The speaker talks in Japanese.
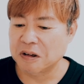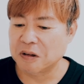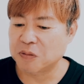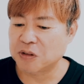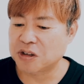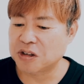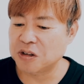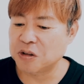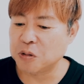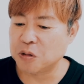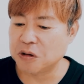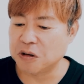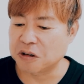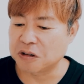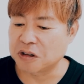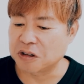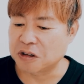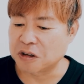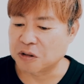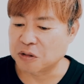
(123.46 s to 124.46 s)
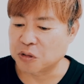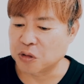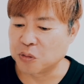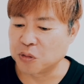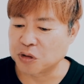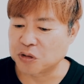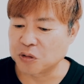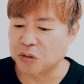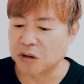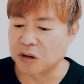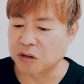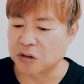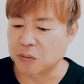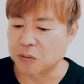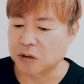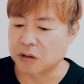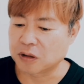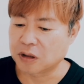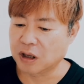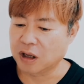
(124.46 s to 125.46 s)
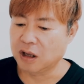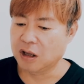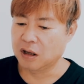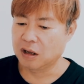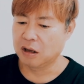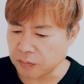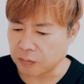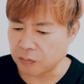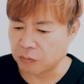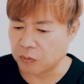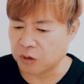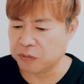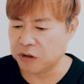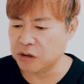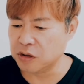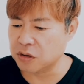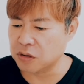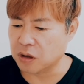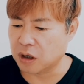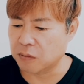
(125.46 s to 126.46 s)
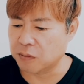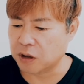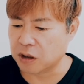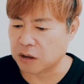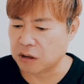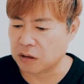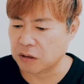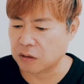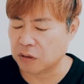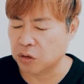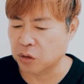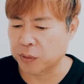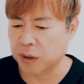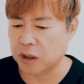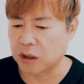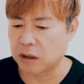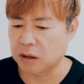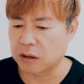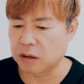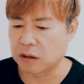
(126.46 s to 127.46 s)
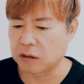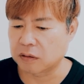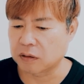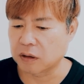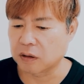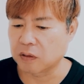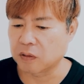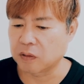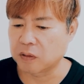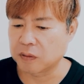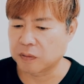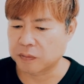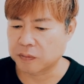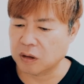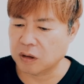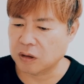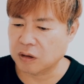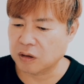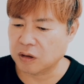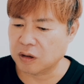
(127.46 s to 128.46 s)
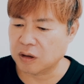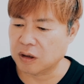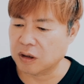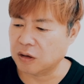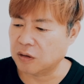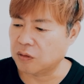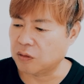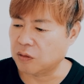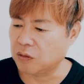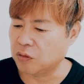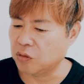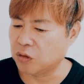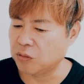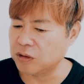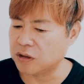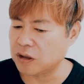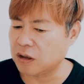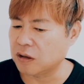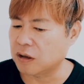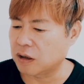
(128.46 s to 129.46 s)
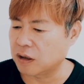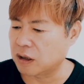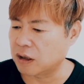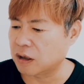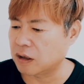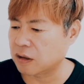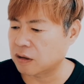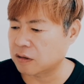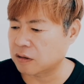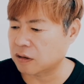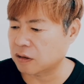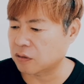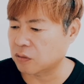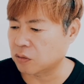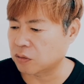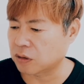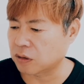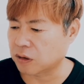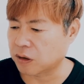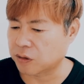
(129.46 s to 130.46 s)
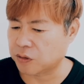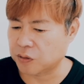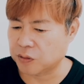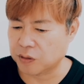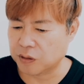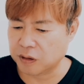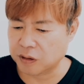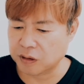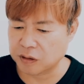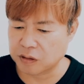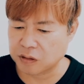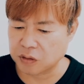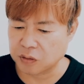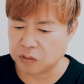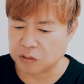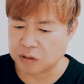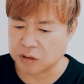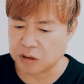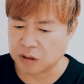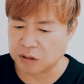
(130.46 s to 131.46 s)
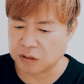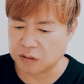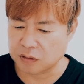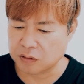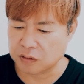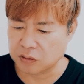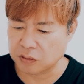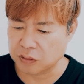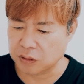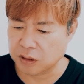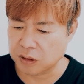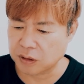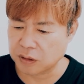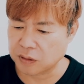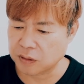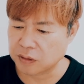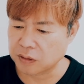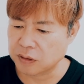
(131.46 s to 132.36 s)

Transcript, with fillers: やっぱ千鳥が出てると面白いなと思ってビッシュはあんま興味はないんですけどでなあのノブさんがね佐藤健の話をしたんですよね